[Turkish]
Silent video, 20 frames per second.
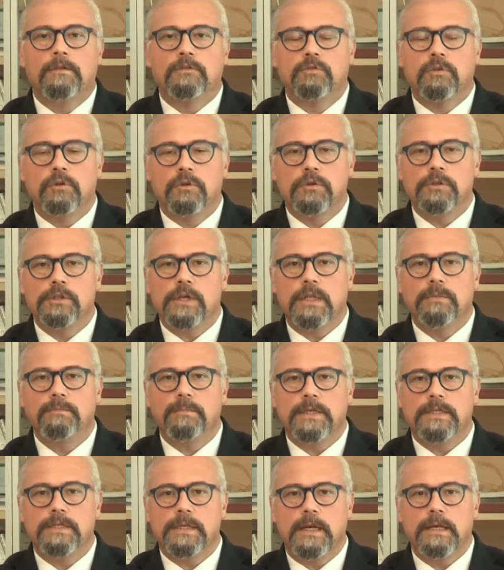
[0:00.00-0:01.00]
Nörojen
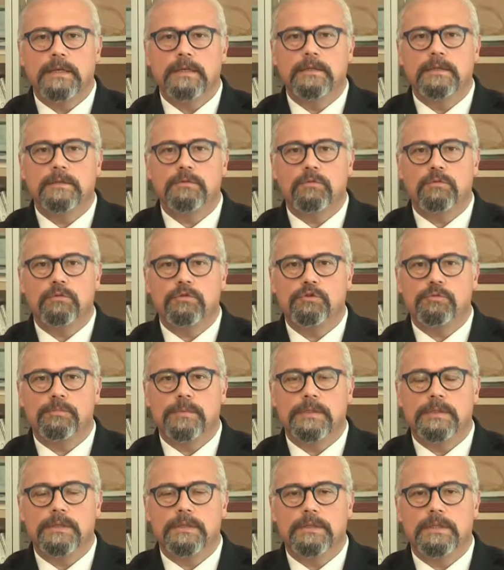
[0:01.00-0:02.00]
mesanenin
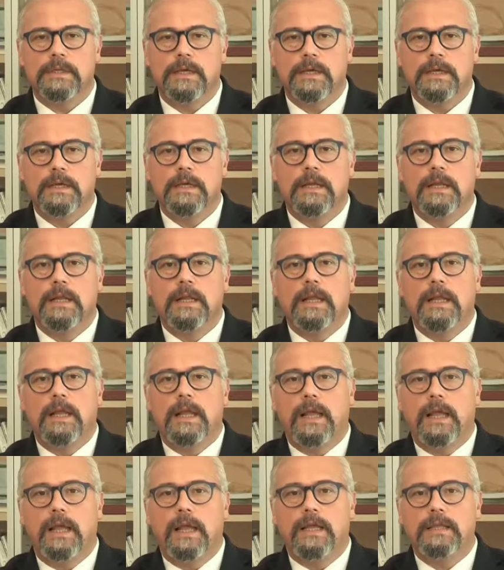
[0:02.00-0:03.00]
oluşmasında
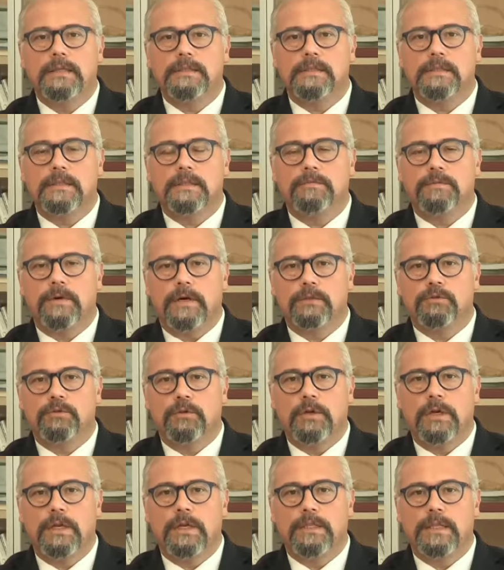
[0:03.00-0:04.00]
en sık
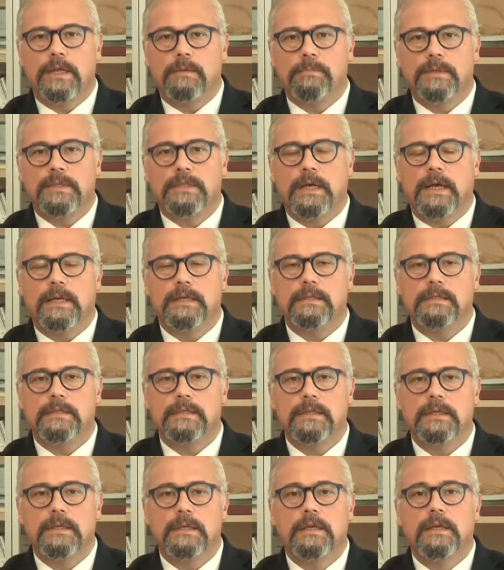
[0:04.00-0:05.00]
faktörlerden bir
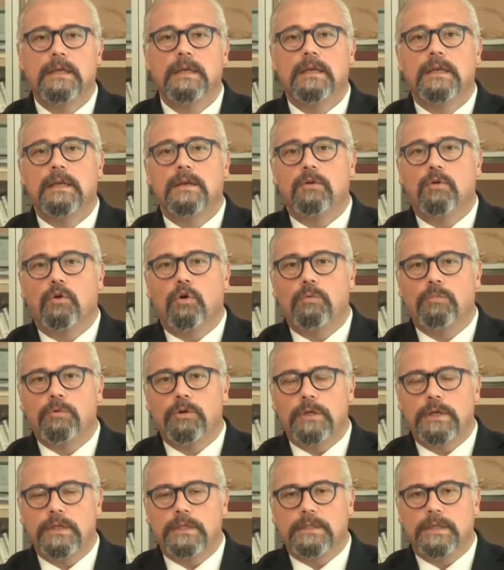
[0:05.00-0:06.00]
tanesi
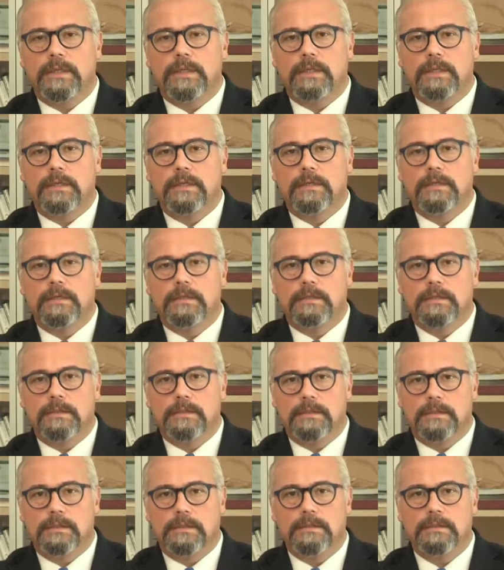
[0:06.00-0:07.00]
omurilikteki
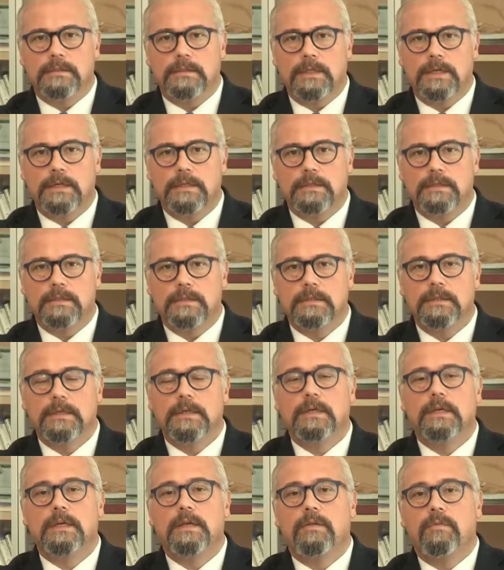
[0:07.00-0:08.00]
sıkıntılar,
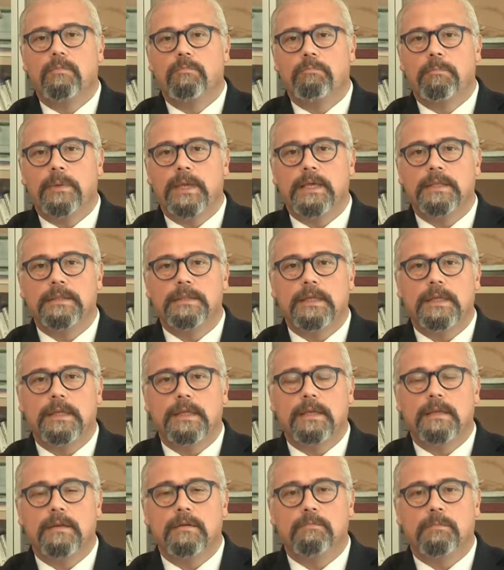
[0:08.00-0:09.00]

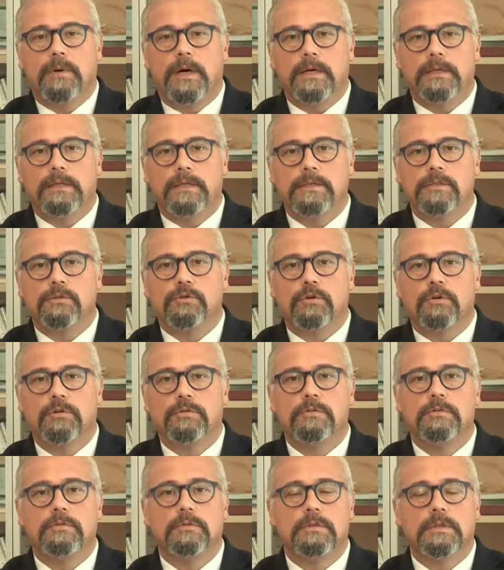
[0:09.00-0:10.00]
beyinde
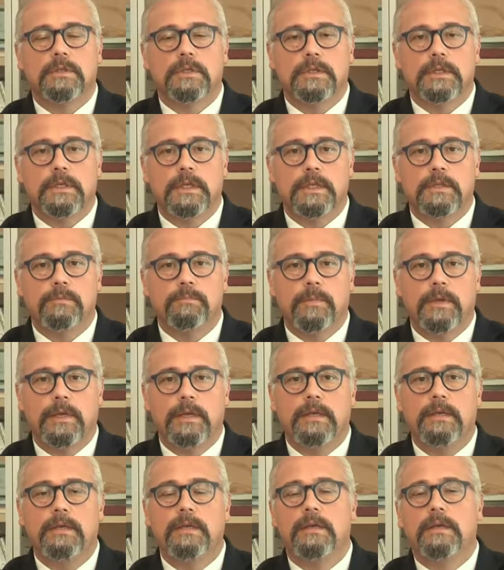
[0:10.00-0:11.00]
Parkinson,
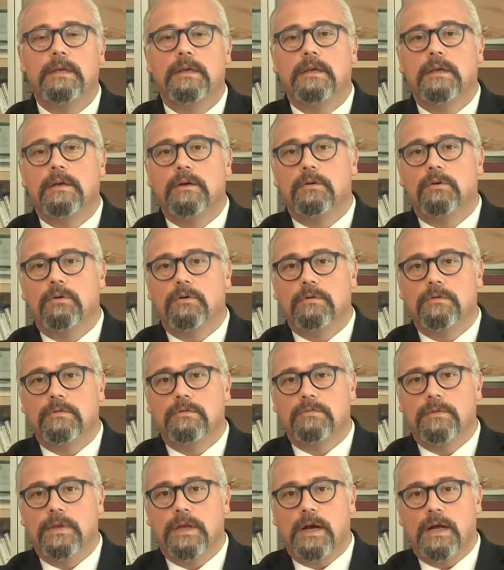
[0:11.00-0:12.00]
inme,
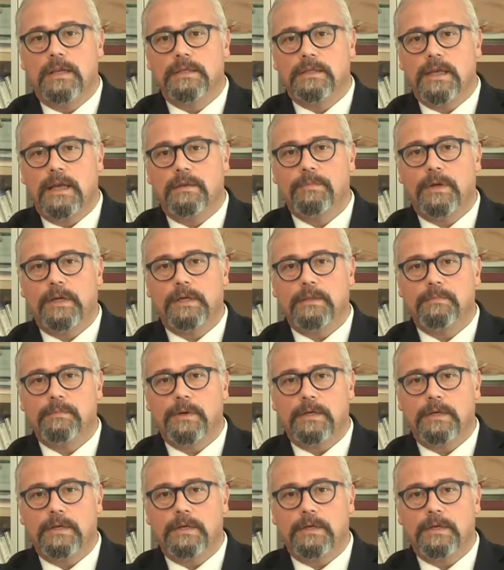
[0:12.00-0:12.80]
ve Alzheimer gibi